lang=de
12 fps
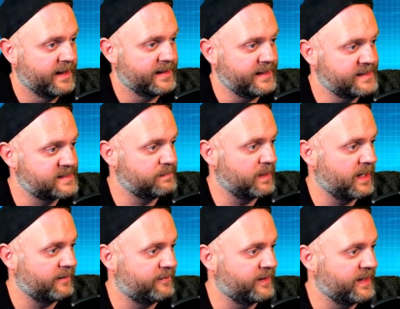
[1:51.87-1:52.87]
ist mal
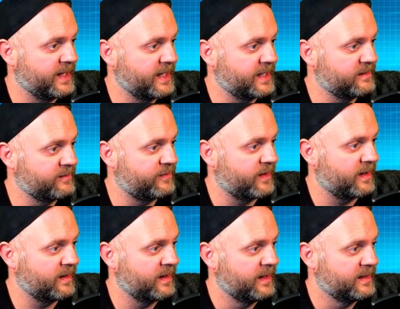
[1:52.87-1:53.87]
auf jeden
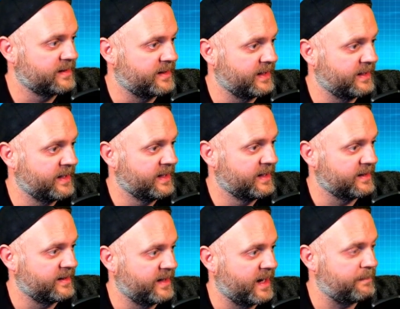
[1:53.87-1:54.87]
Fall den
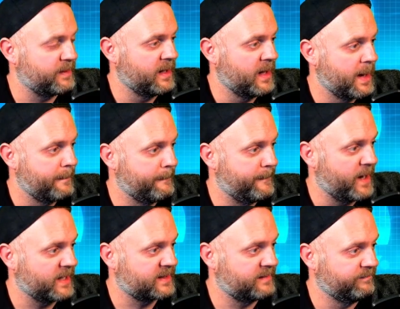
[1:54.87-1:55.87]
Double
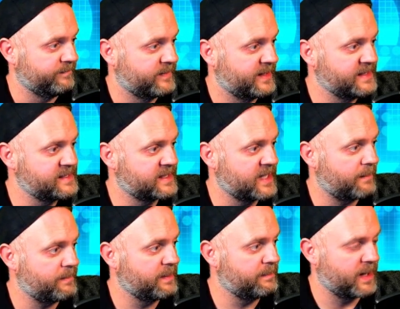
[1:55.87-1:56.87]
Button. Dieser
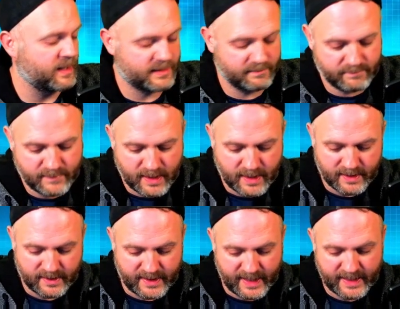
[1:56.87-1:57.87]
Double Button,
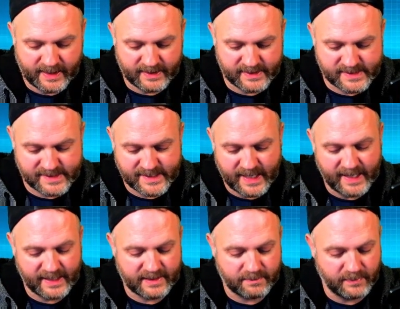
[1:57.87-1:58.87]
der
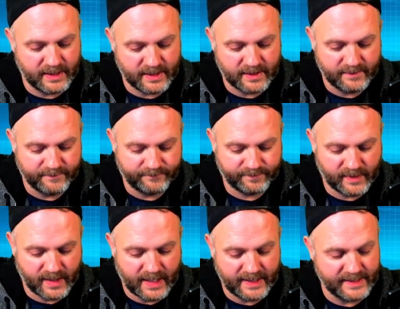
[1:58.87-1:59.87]
zeigt mir
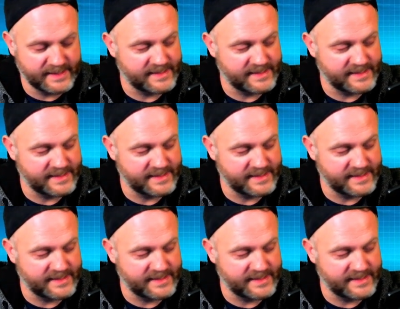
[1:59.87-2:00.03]
eine